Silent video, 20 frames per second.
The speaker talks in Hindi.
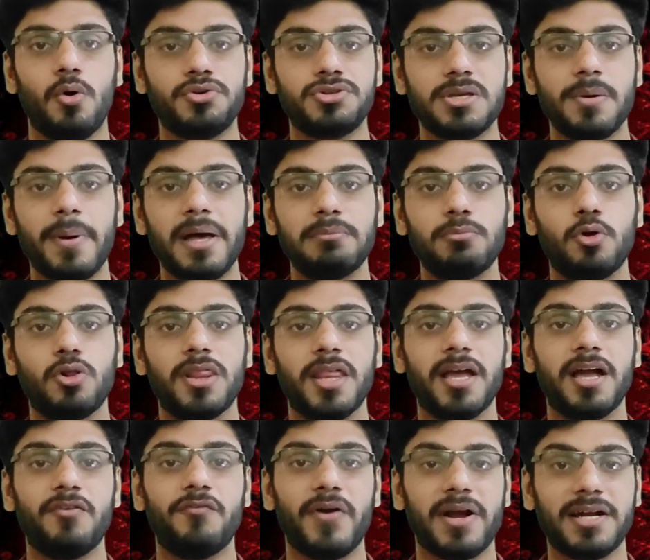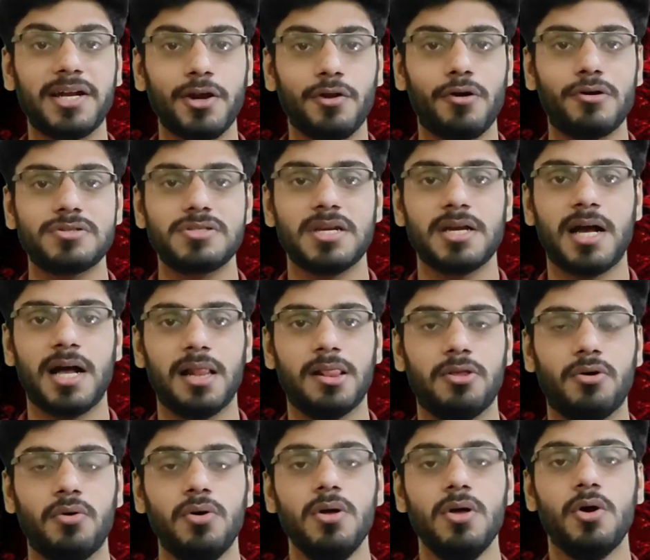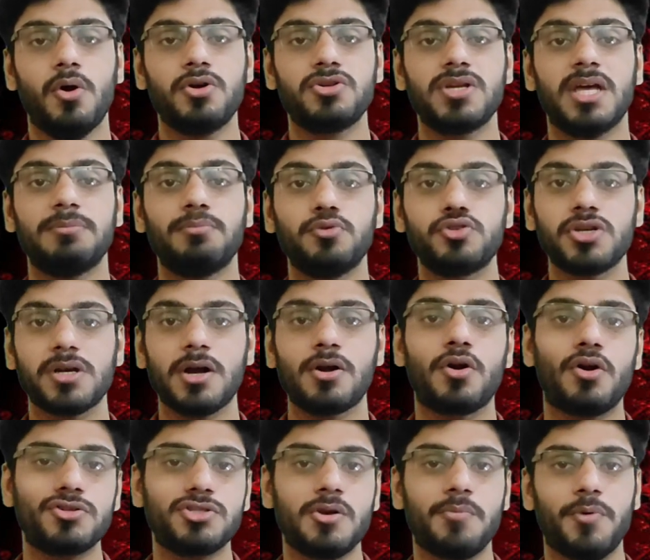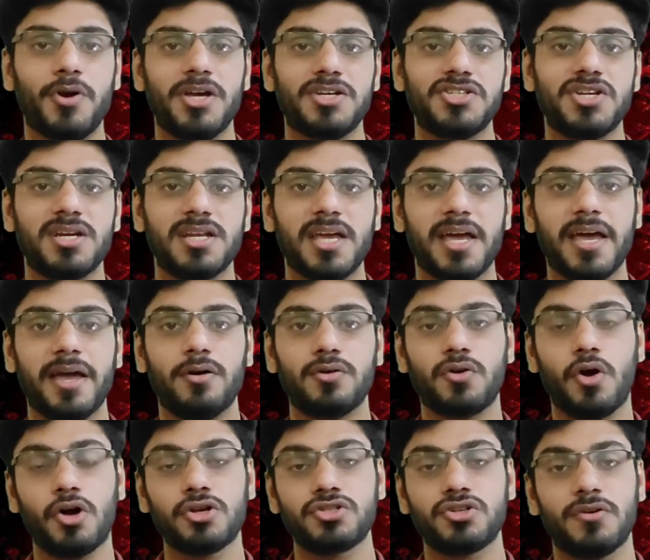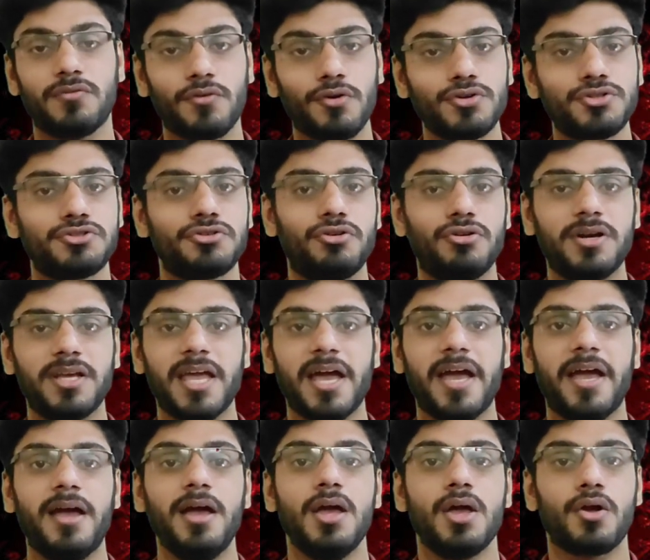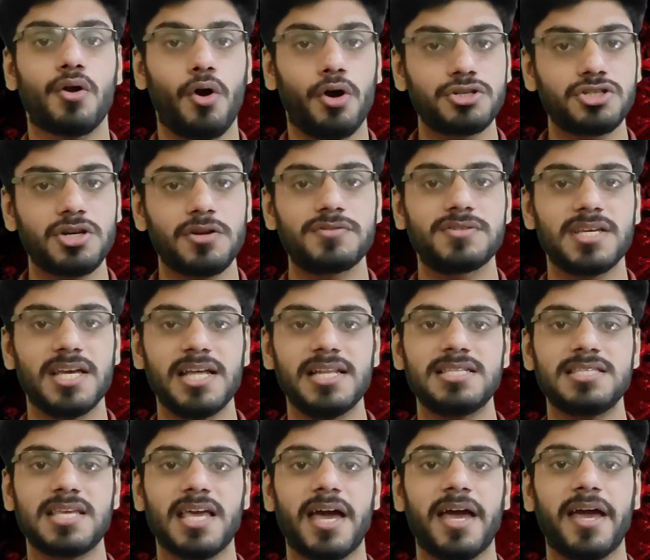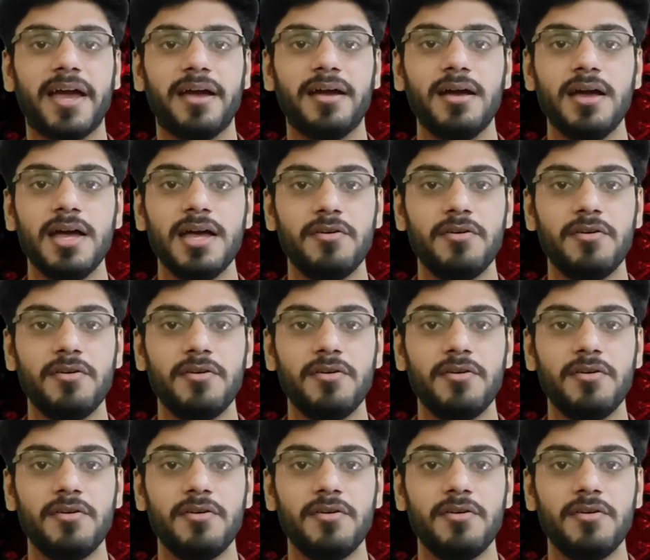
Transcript: उसके बाद बोल देगा फैक्ट्री कॉस्ट निकाल दो उसके बाद पूछेगा कॉस्ट ऑफ प्रोडक्शन क्या है कॉस्ट ऑफ गुड सोल्ड क्या है कॉस्ट ऑफ सेल्स क्या है